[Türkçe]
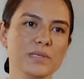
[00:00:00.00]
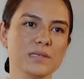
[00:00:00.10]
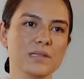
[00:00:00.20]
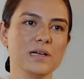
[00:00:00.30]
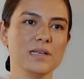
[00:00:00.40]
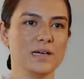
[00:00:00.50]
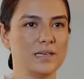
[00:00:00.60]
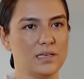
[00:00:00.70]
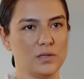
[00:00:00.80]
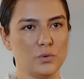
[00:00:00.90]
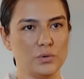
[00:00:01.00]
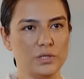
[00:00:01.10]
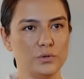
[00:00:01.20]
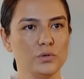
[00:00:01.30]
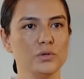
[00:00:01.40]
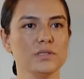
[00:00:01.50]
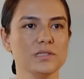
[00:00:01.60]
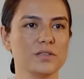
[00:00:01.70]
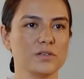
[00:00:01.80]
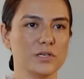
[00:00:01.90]
masalar yan yana oynanıyor.
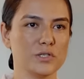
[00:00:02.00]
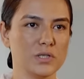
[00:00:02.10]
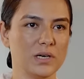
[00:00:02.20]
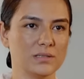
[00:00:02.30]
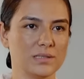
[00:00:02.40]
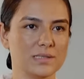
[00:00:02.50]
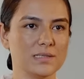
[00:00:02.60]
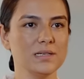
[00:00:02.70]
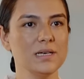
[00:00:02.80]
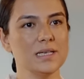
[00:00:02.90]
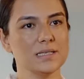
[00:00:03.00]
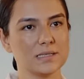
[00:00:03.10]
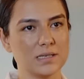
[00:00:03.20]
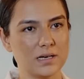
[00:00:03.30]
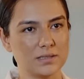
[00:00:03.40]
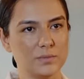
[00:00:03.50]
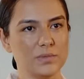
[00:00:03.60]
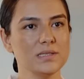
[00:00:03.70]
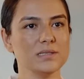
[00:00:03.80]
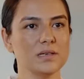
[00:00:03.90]
Satranç tahtası,
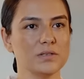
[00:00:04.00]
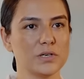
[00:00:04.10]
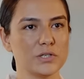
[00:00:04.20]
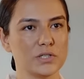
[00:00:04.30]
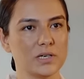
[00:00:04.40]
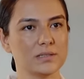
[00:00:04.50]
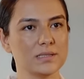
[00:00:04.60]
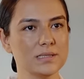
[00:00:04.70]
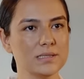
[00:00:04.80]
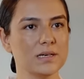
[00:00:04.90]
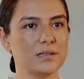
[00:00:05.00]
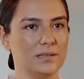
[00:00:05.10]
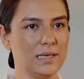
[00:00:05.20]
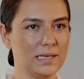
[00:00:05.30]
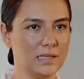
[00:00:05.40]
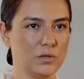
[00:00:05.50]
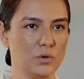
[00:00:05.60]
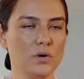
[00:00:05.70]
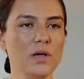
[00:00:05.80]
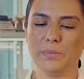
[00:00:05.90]
saatimiz, satranç tahtası, saat diye
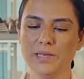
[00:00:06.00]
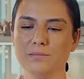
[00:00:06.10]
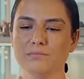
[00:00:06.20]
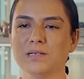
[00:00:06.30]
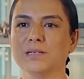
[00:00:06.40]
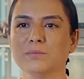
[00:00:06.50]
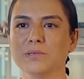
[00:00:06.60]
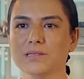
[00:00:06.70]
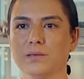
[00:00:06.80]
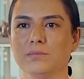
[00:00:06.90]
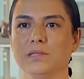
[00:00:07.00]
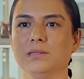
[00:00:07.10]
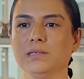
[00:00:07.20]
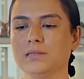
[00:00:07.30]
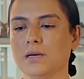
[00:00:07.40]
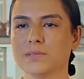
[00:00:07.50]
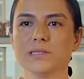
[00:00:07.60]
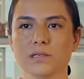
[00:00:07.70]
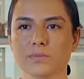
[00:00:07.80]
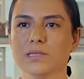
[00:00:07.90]
gidiyor. Benim e, masamda da tam
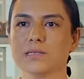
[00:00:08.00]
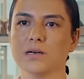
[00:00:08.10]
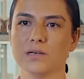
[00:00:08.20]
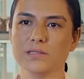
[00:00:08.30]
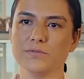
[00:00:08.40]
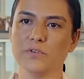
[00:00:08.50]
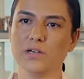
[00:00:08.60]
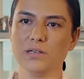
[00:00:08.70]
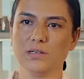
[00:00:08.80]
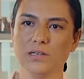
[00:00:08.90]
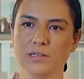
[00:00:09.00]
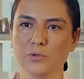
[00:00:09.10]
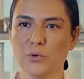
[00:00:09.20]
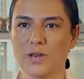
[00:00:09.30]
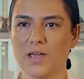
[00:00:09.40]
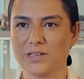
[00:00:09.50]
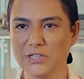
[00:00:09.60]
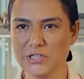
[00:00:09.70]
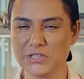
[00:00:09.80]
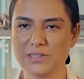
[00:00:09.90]
sağımda saatim var. Yanda oynayan
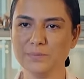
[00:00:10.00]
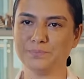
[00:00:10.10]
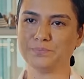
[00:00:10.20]
kişi